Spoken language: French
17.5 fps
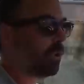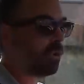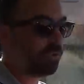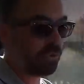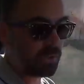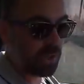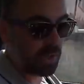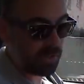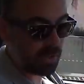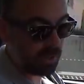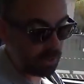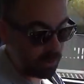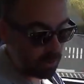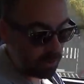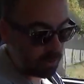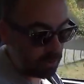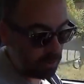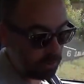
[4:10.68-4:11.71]
Tout ce
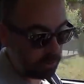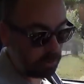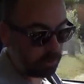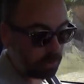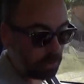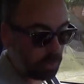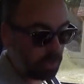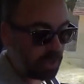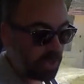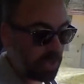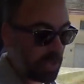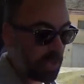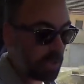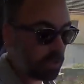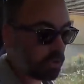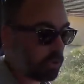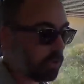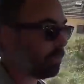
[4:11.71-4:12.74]
qui
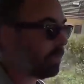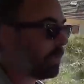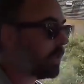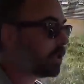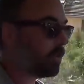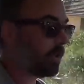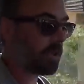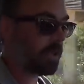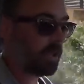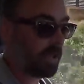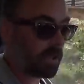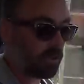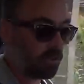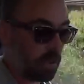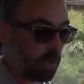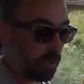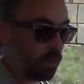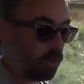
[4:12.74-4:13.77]
est, chauffage,
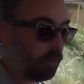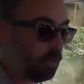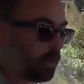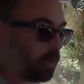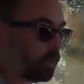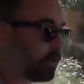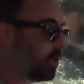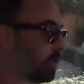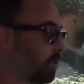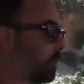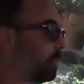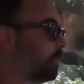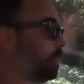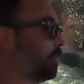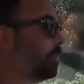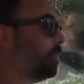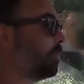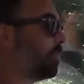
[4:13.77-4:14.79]
ventilation est regroupé au centre.
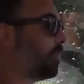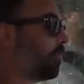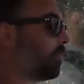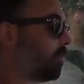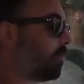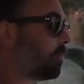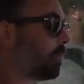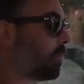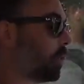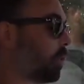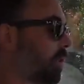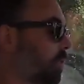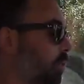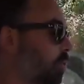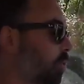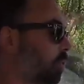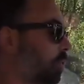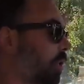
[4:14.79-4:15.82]
au
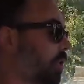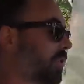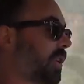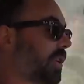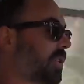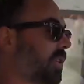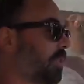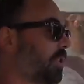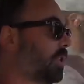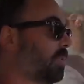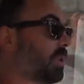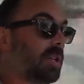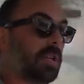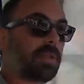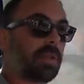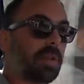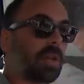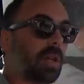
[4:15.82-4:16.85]
niveau compteur, c'est assez
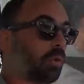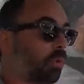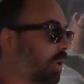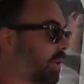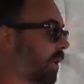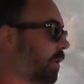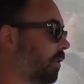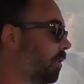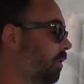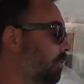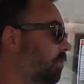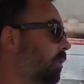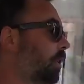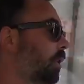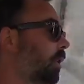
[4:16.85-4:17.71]
minimaliste. Hein. Il y a trois cadrans.